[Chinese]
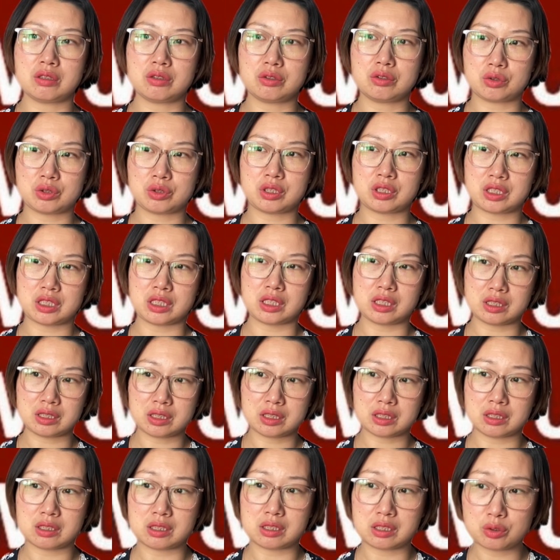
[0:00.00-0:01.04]
就是整个这
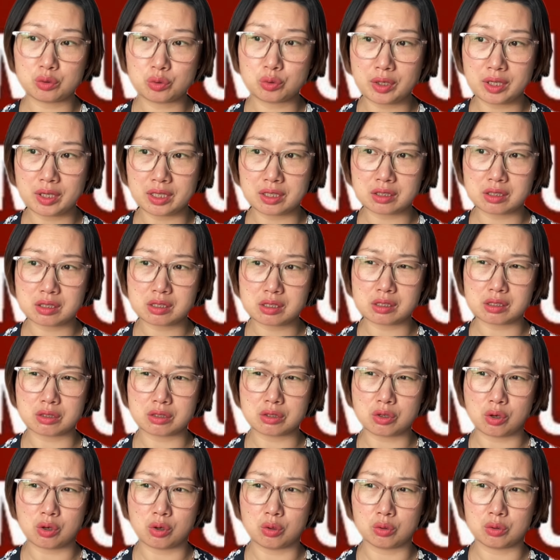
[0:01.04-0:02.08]
个车队是
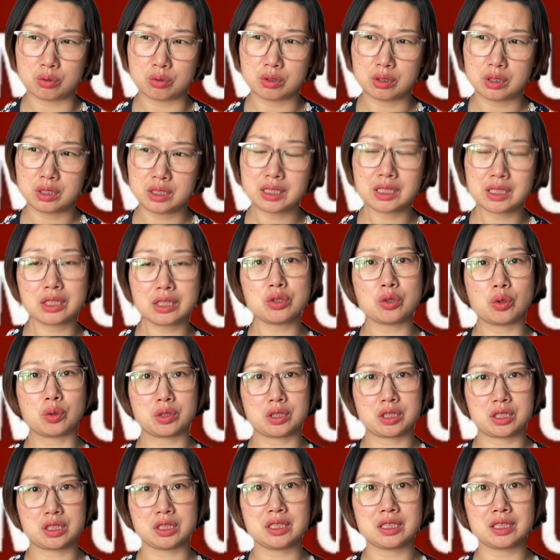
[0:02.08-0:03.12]
有应该有
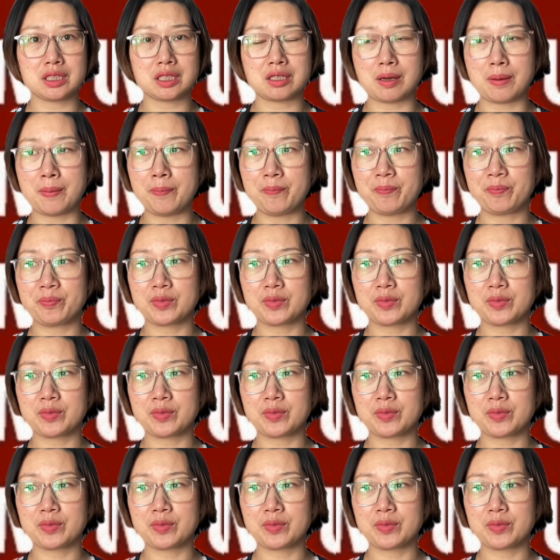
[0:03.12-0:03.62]
十几个人，